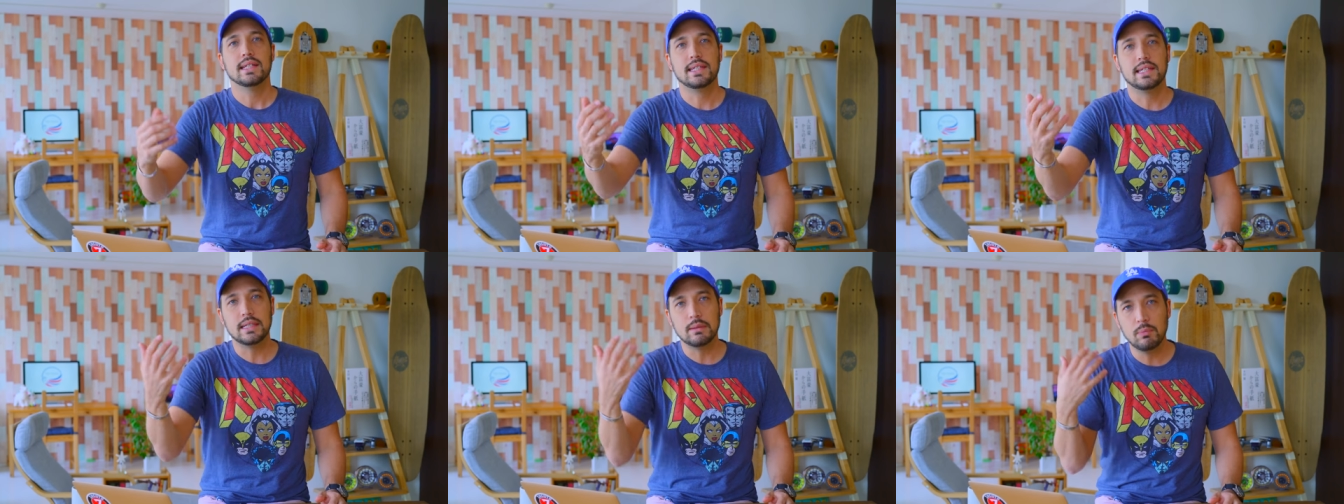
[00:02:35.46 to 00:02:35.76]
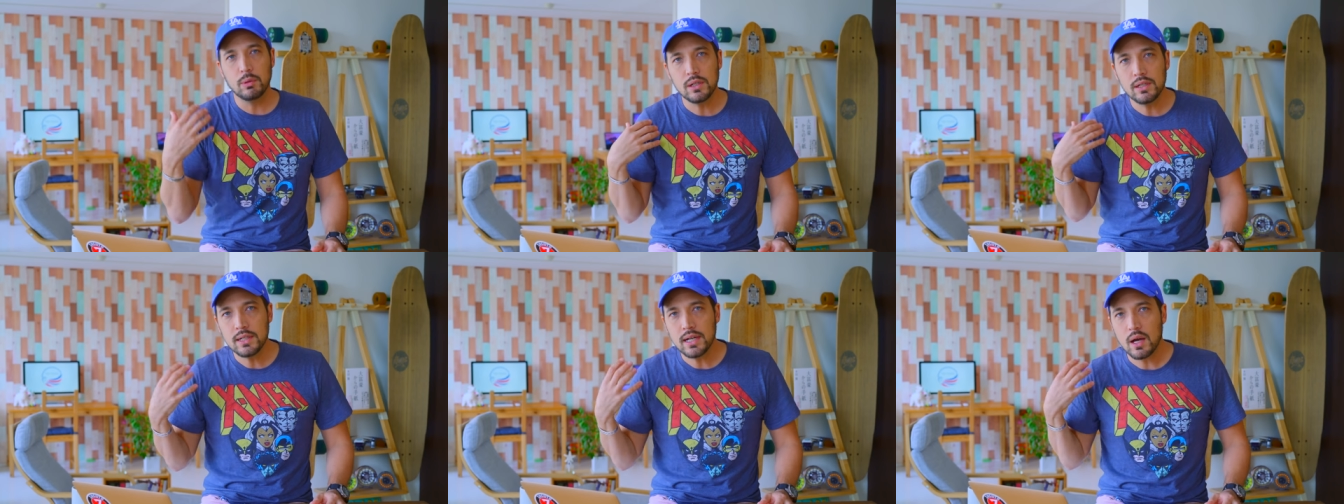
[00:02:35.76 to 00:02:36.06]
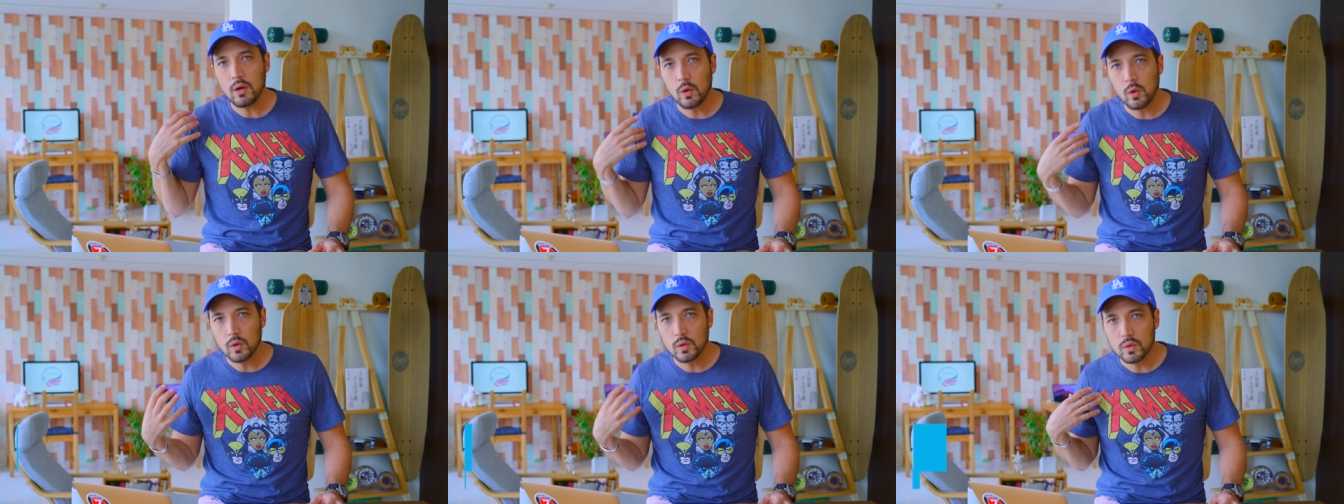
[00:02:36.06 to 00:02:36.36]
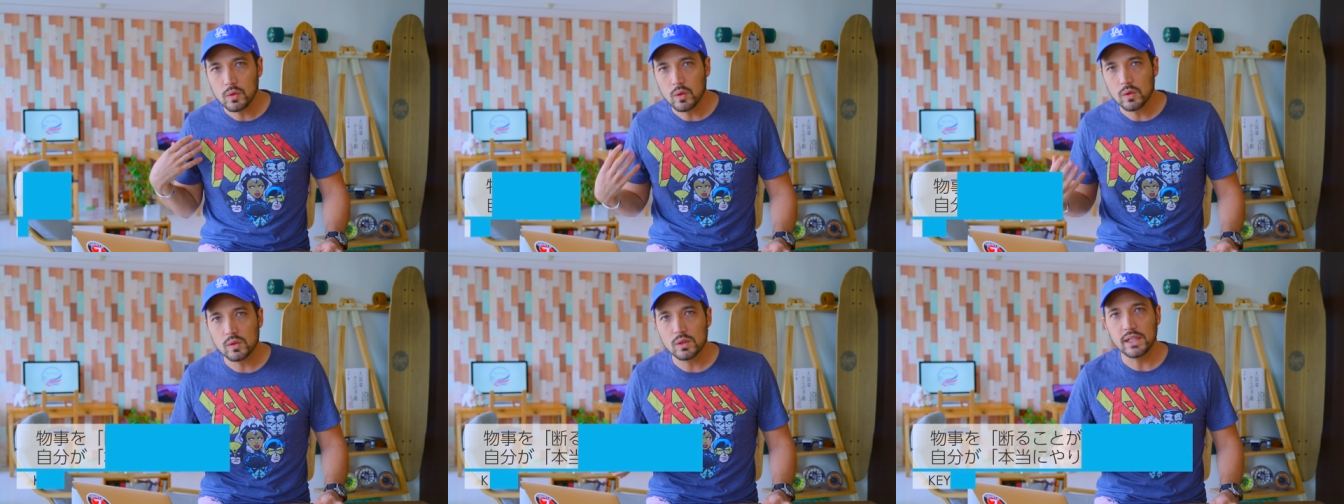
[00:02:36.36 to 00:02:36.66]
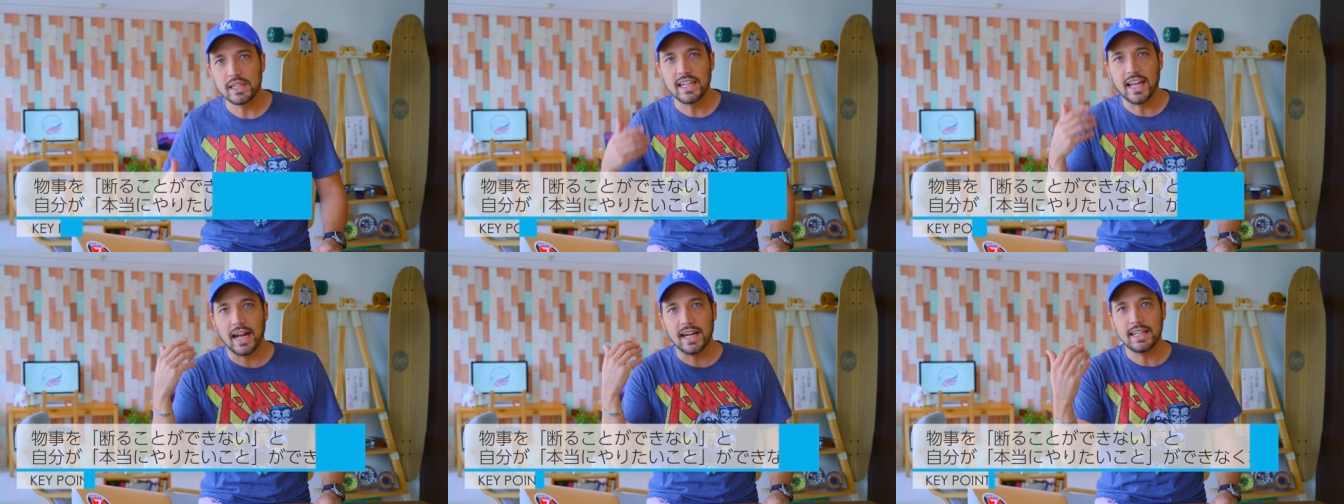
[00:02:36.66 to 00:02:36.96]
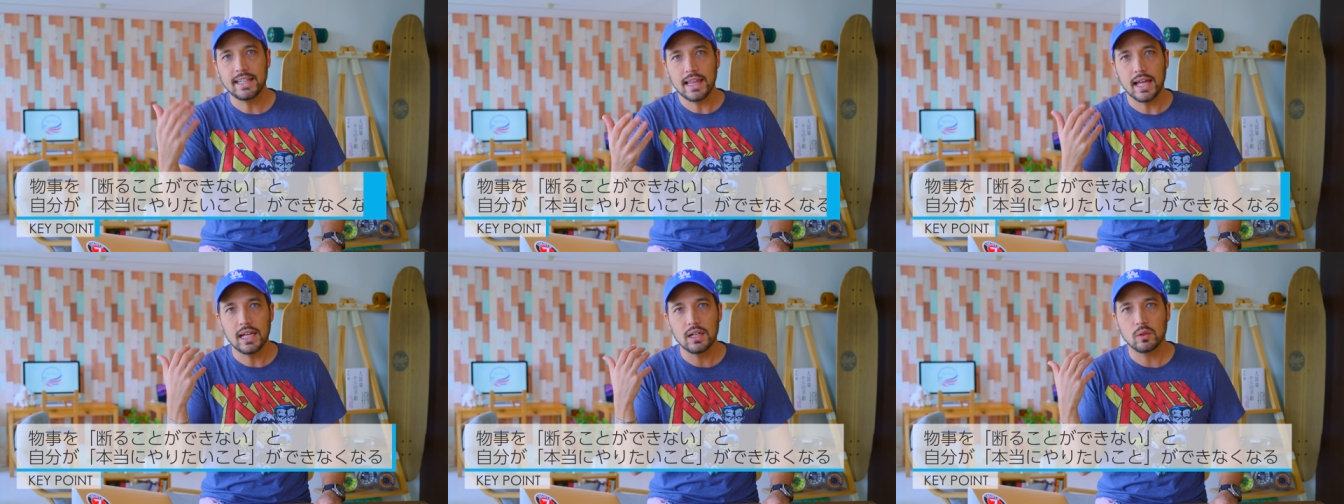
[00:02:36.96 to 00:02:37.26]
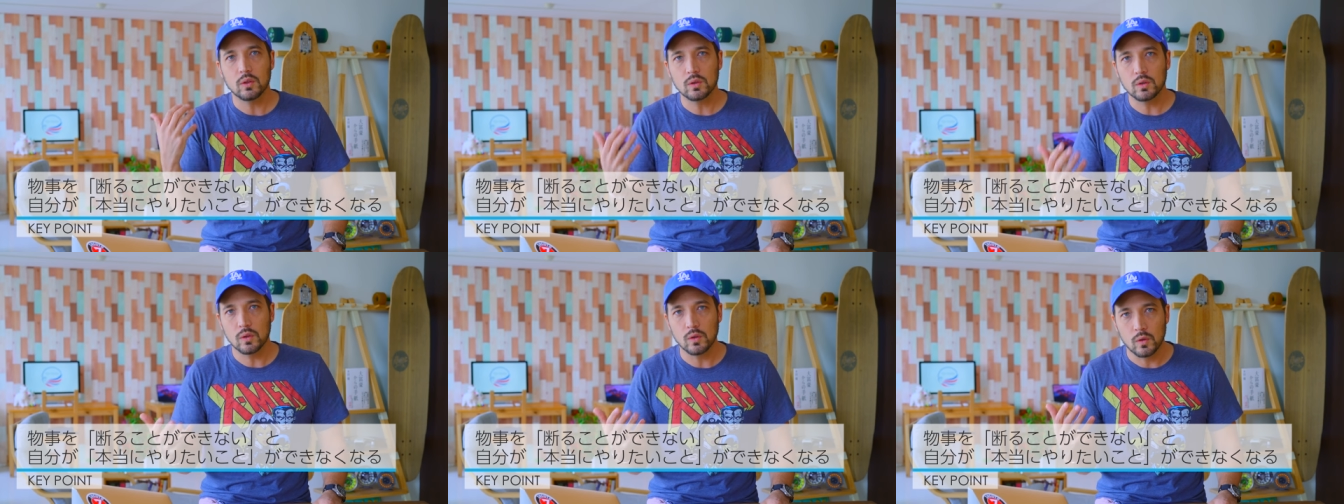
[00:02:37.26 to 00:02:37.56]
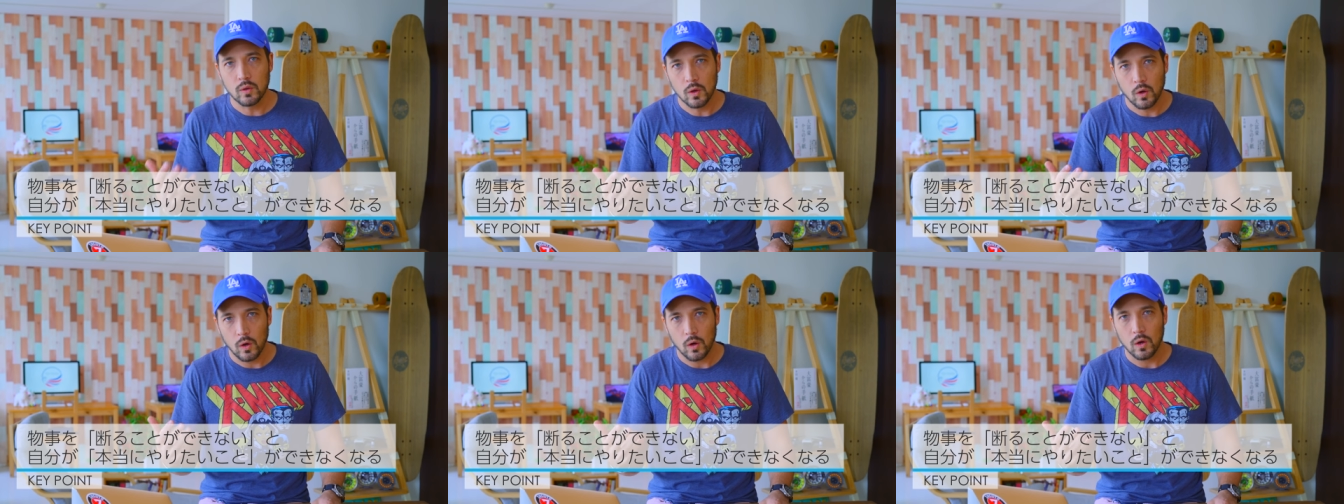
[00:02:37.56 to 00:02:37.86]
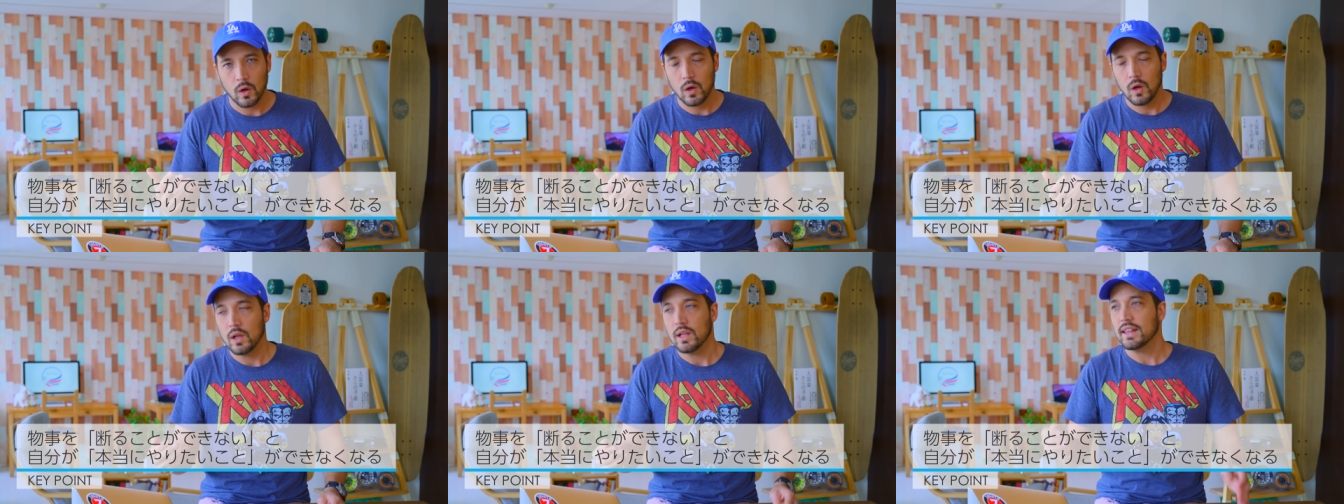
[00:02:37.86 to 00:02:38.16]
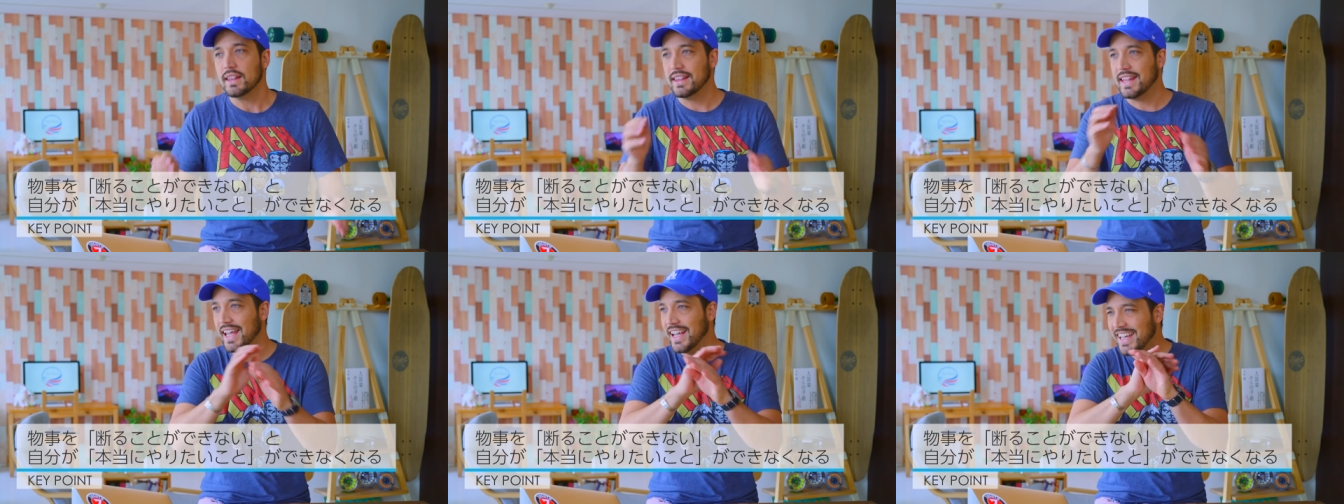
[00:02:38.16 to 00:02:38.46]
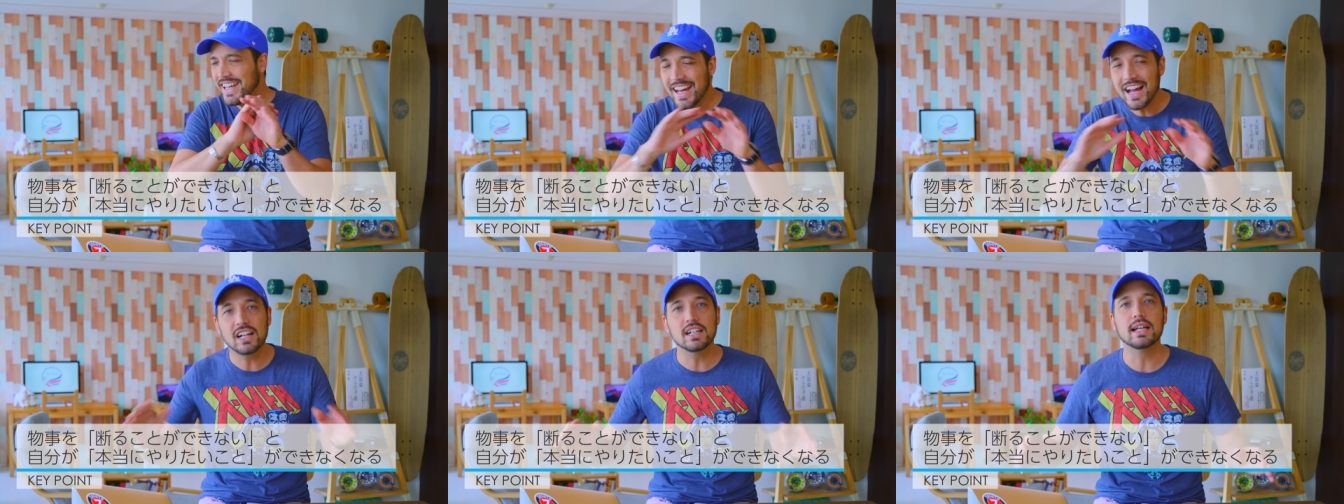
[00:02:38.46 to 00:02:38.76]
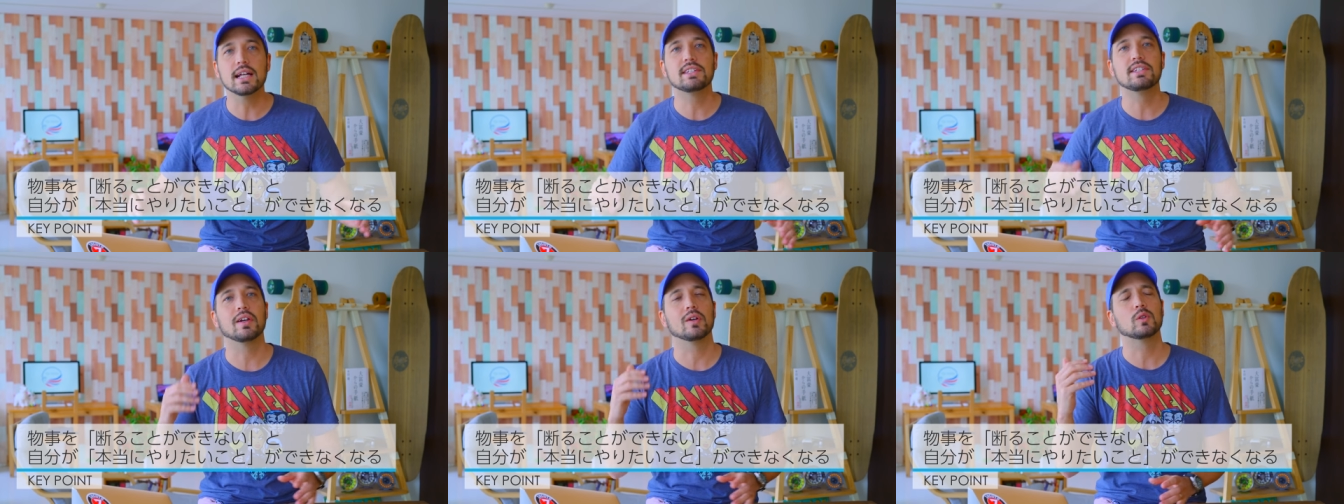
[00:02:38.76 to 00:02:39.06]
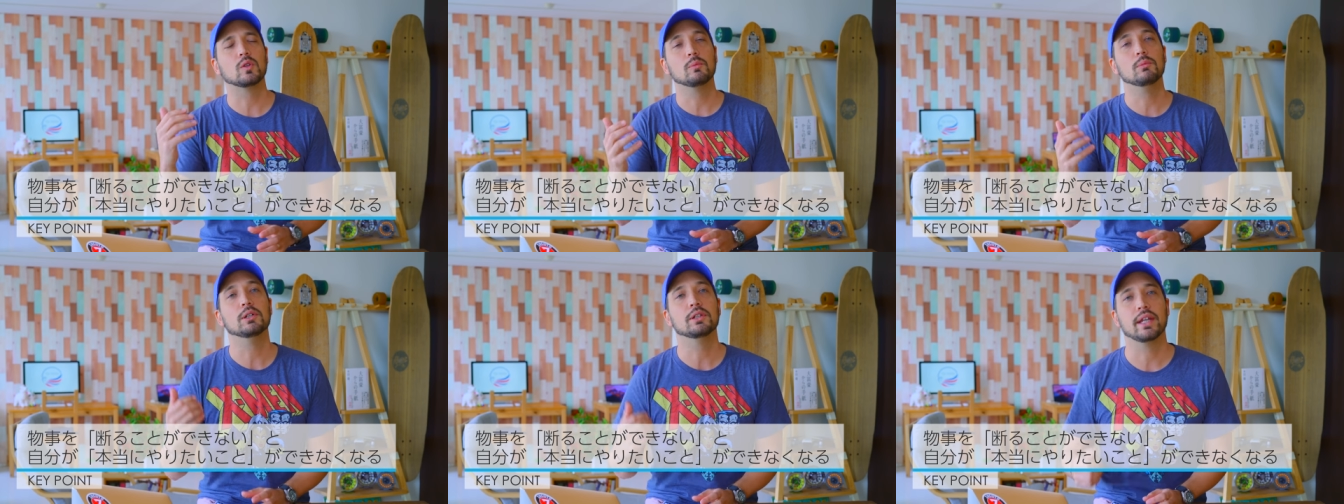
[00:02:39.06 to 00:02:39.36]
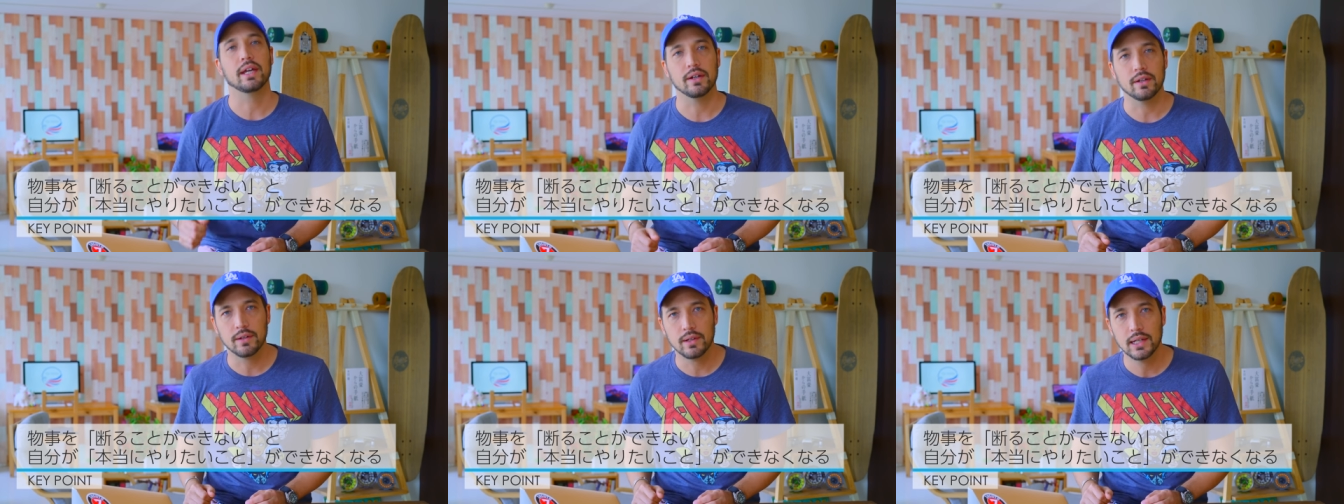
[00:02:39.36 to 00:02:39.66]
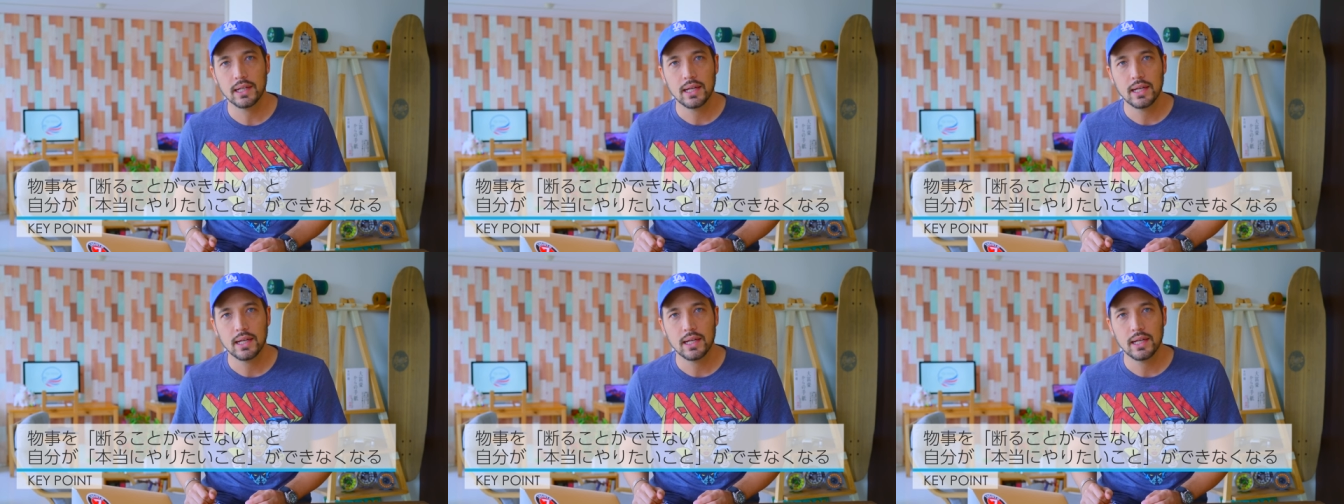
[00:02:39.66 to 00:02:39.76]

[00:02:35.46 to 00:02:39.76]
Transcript: 自分が本当にやりたいことをできなくなっちゃうと思うんだよ。